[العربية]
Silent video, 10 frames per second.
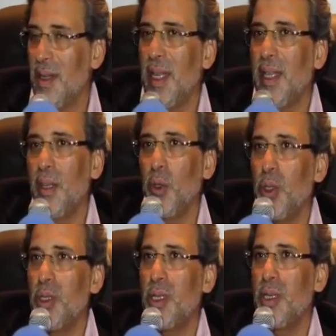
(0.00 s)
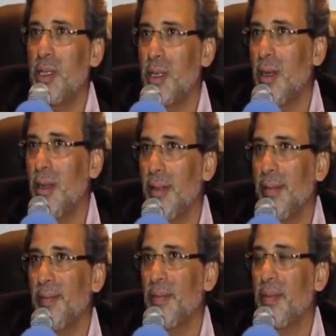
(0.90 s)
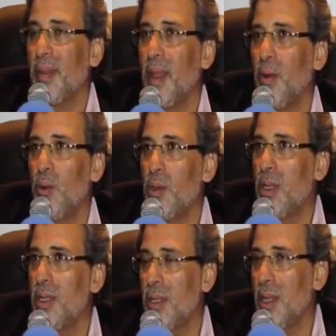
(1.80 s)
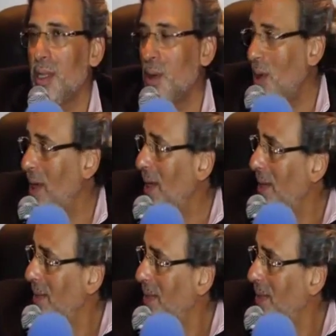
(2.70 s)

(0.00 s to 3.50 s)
نادى يسر نصر الله قال له الاستاذ حصل له حاجه